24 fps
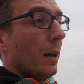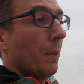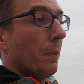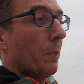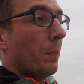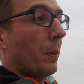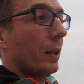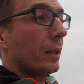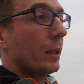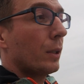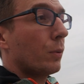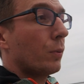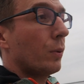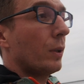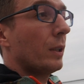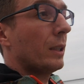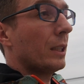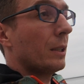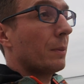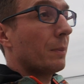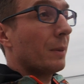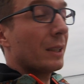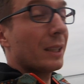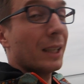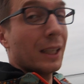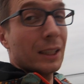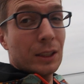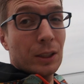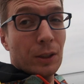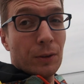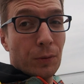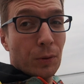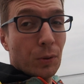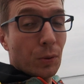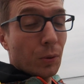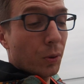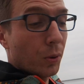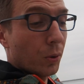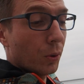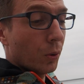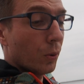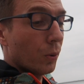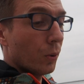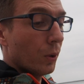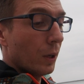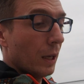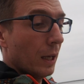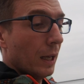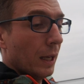praktykuję też medytację w ruchu